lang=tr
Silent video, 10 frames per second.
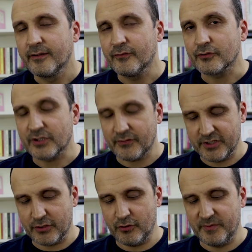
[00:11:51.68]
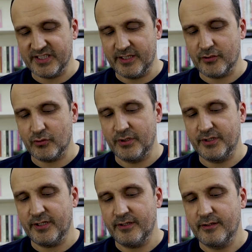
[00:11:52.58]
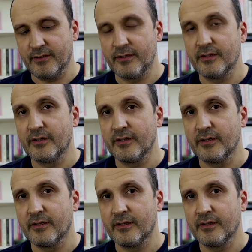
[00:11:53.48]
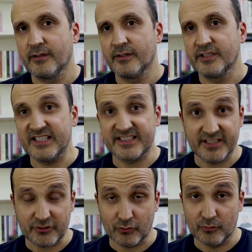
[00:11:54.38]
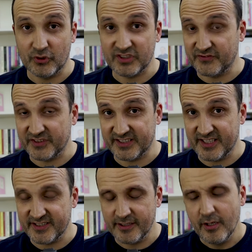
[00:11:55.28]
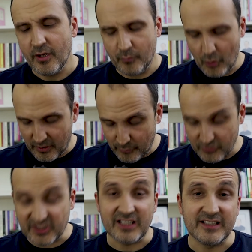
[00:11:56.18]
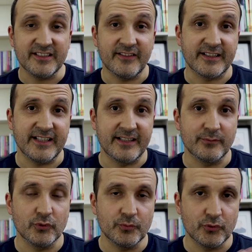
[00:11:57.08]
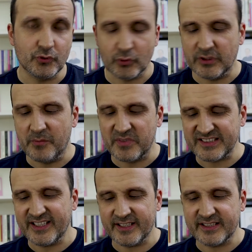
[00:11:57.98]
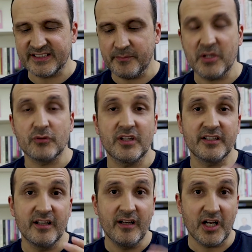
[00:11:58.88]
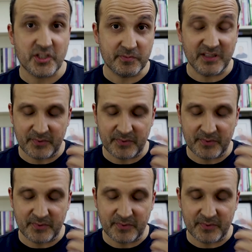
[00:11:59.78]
Fotoğraf çekiyor mesela şu anda. Hiç ses duyulmuyor. Sıfır ses. Böyle bir özelliği de var. Yani bunu bunu kullanmanız gerekirse menüden açıp